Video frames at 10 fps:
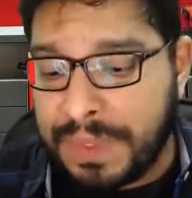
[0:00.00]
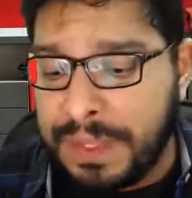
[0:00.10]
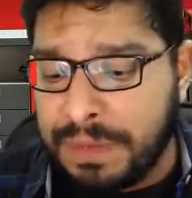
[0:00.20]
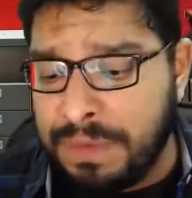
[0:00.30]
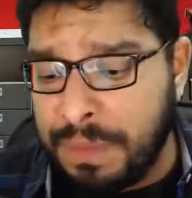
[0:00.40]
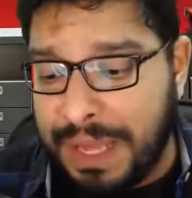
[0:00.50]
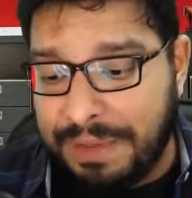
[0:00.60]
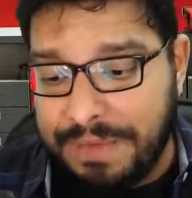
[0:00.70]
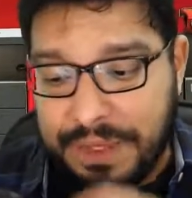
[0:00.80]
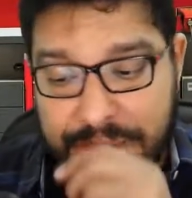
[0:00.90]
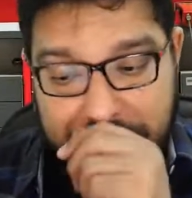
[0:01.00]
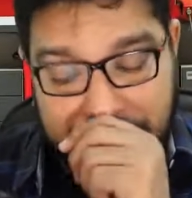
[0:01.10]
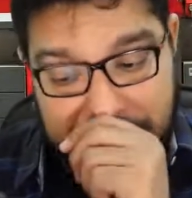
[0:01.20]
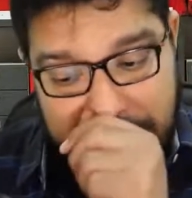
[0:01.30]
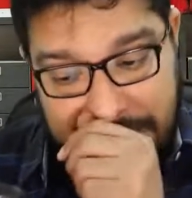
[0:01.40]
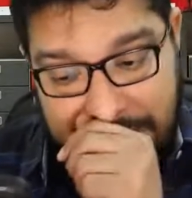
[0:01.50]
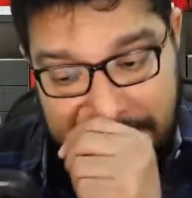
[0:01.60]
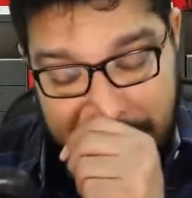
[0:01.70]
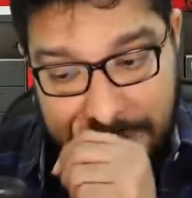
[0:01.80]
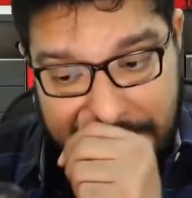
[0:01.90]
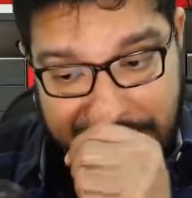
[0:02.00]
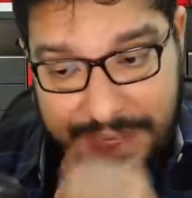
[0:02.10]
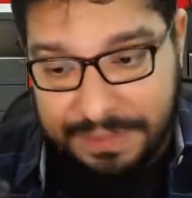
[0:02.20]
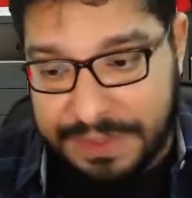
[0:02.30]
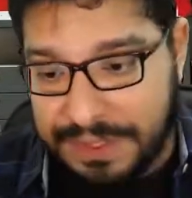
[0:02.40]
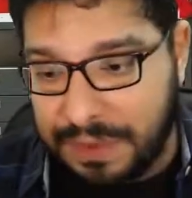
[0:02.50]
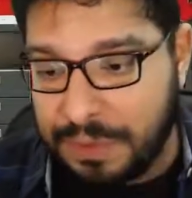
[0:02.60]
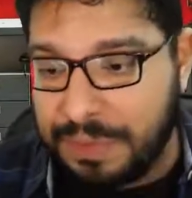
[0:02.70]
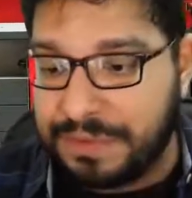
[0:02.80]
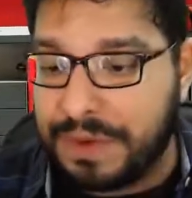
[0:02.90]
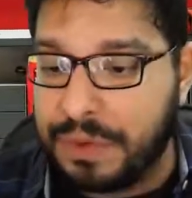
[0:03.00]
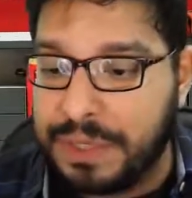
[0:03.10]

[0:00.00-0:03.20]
Então vamos lá, Vinícius. Caramba, cara, você quando me falou